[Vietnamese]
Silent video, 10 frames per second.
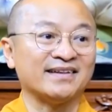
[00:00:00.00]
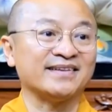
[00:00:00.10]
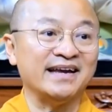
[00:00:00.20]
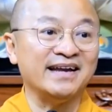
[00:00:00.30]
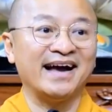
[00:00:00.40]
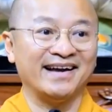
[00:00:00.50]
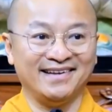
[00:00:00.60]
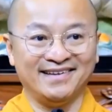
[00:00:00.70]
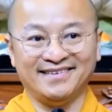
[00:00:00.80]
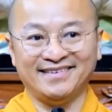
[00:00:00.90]
hàng tỷ lần,
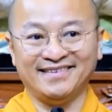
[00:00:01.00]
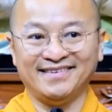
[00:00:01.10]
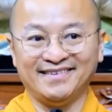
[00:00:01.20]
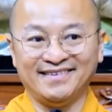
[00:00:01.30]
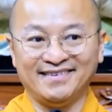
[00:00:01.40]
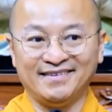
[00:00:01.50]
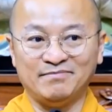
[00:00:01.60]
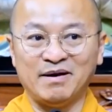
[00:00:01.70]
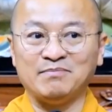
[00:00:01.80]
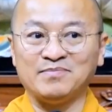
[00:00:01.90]

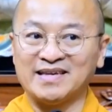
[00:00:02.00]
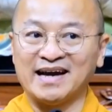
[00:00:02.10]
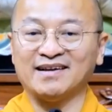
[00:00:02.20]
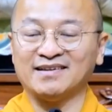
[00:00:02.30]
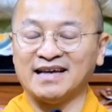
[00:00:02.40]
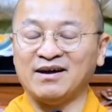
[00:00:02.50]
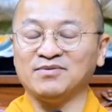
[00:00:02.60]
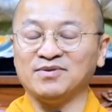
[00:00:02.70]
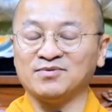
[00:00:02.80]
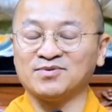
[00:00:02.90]
bầm chặt,
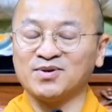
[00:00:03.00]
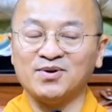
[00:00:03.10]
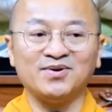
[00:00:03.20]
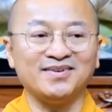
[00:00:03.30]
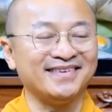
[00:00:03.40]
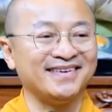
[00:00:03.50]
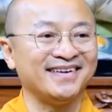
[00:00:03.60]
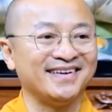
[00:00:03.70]
chảo dầu sôi,